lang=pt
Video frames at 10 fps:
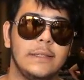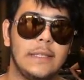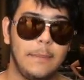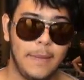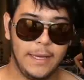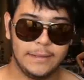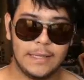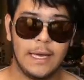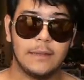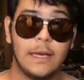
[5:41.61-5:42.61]
também
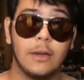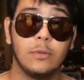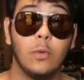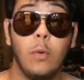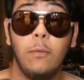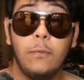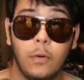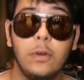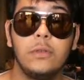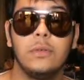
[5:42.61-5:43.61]
da, da do
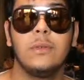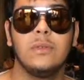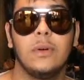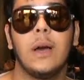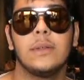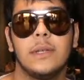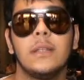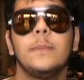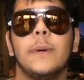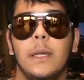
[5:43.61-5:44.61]
conforto do, do
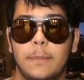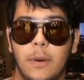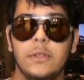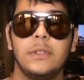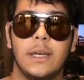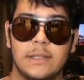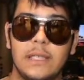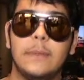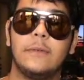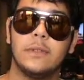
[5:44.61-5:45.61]
calçado, porque ele pode
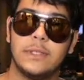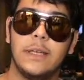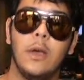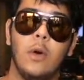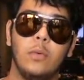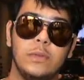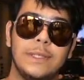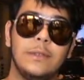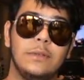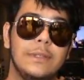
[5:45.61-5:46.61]
trazer para você um
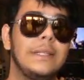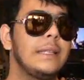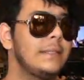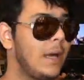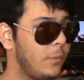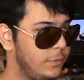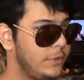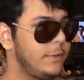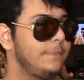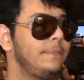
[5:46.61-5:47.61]
dano na
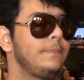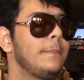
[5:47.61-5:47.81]
saúde.